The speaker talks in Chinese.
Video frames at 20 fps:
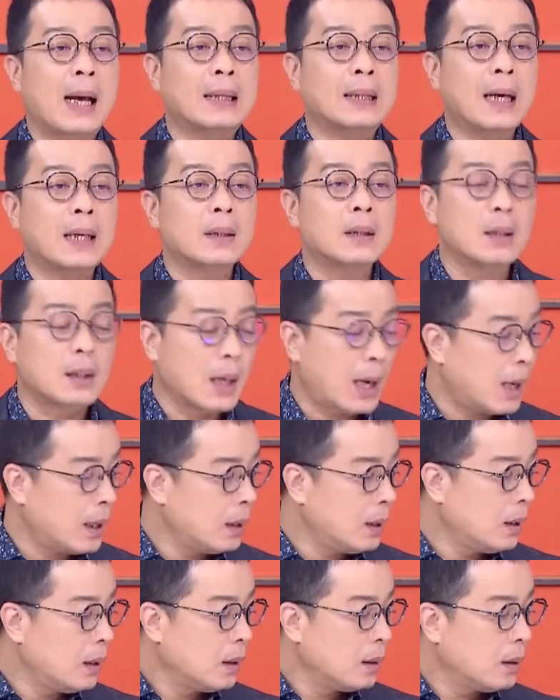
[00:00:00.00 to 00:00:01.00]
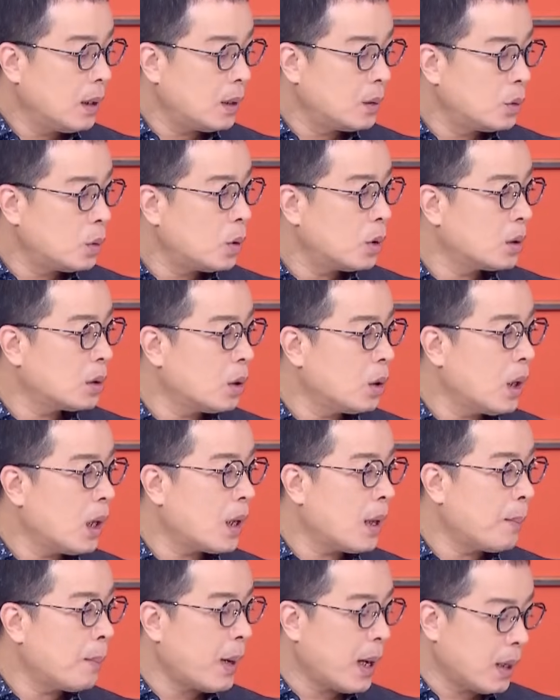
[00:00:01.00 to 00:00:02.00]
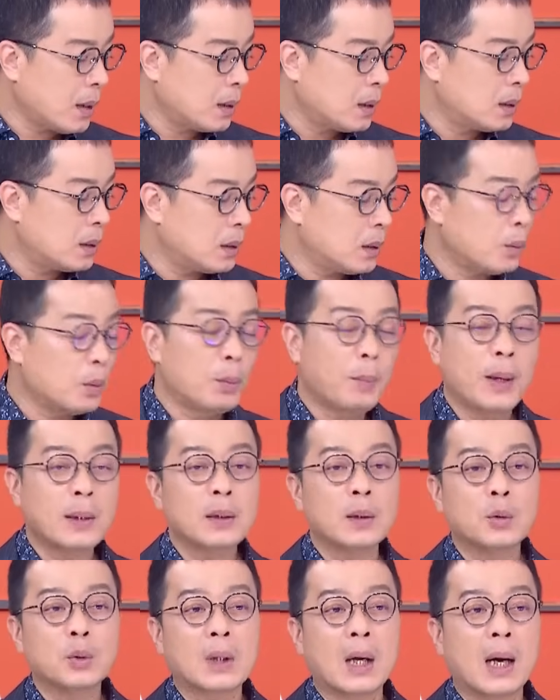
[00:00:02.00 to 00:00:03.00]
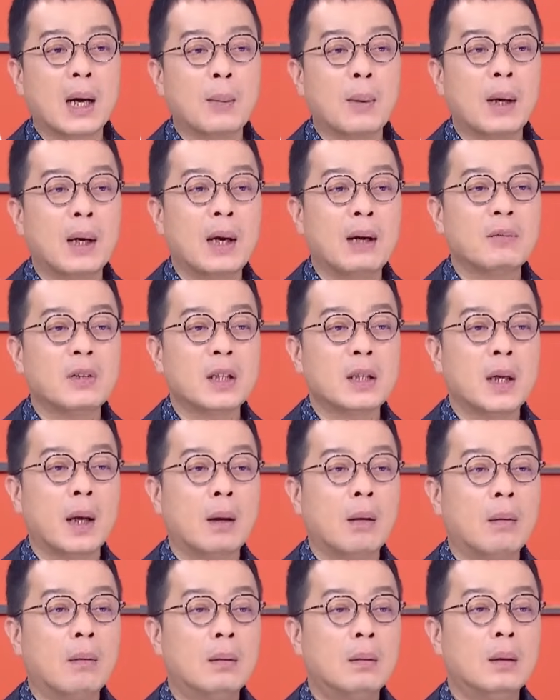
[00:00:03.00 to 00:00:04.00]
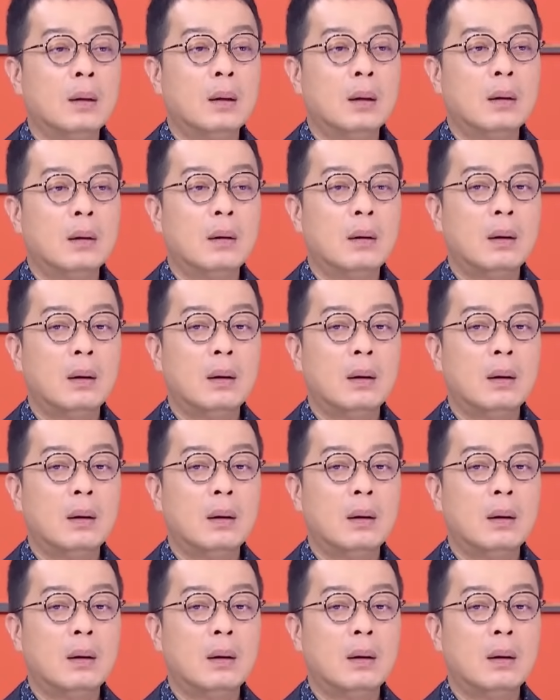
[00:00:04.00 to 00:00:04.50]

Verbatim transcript: 它拉抬起来。嗯。那如果都要蓝白河，你们办这五场干嘛？浪费钱了。那